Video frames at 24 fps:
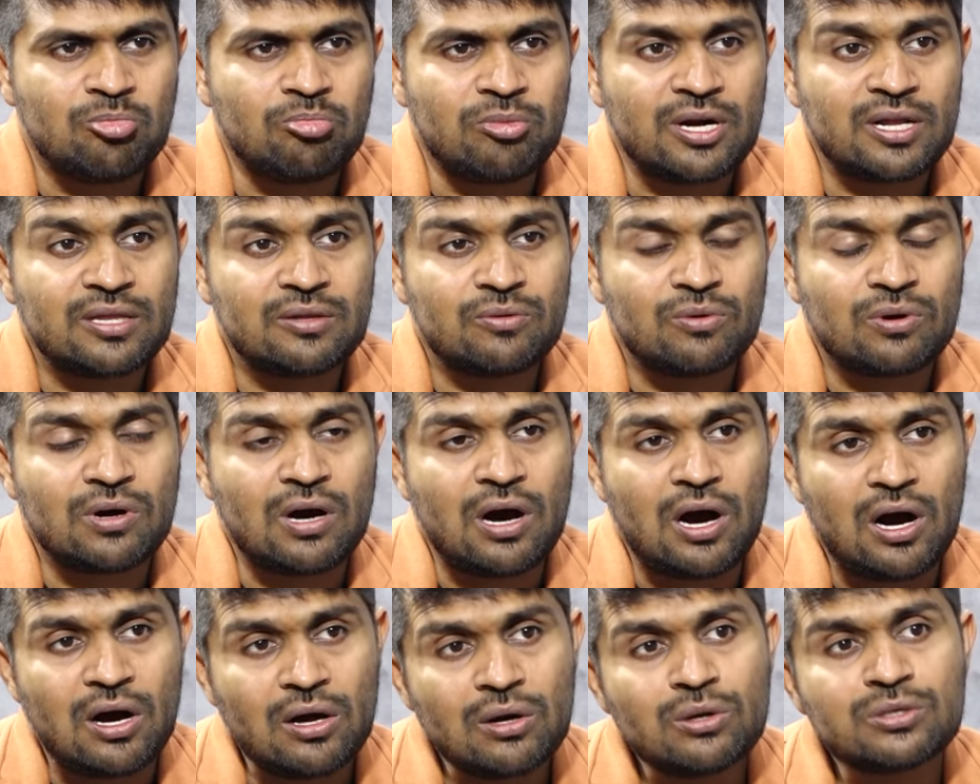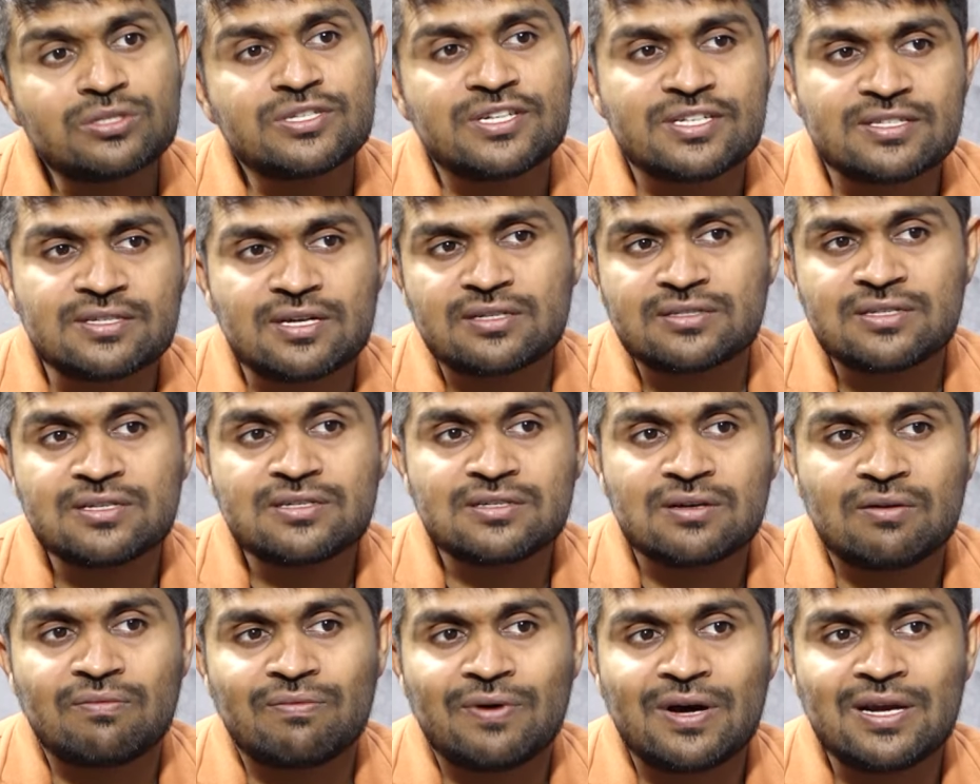బట్ అది ఒక ఆలోచన
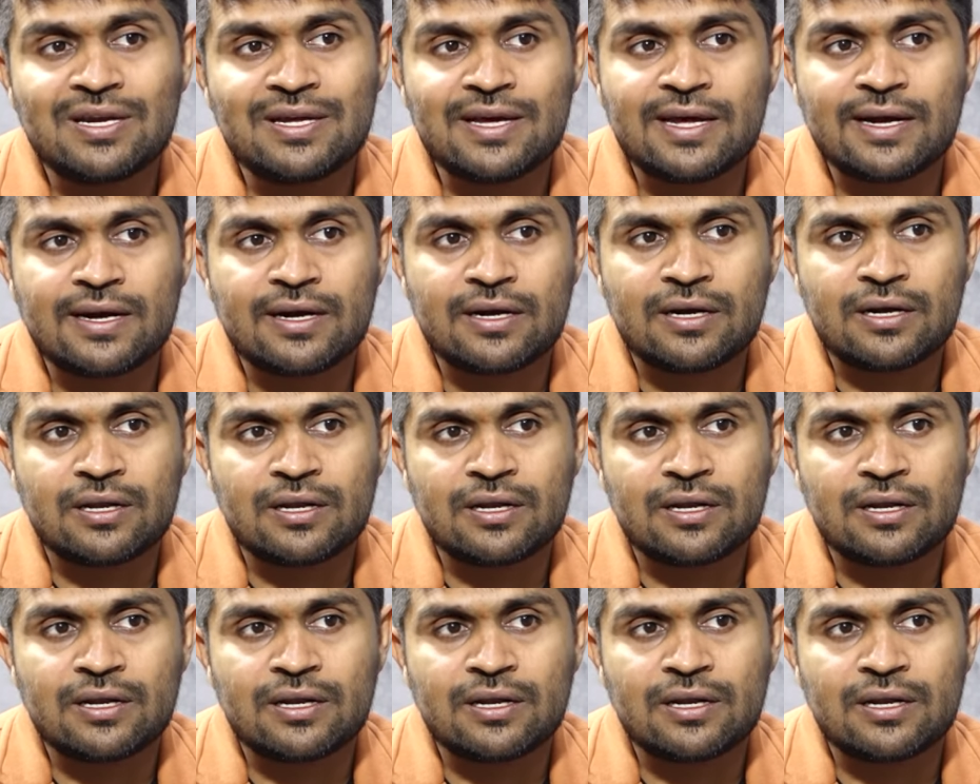సక్సెస్ అవ్వాలి అని